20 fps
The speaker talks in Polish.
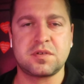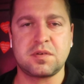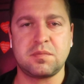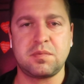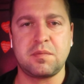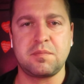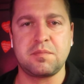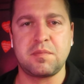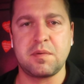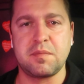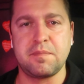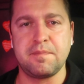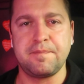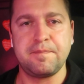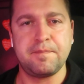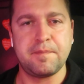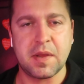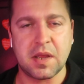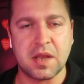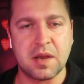osobą mi
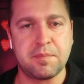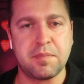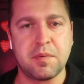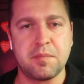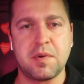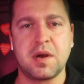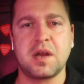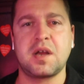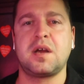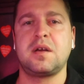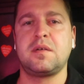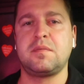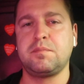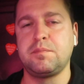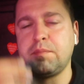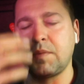mega pomaga,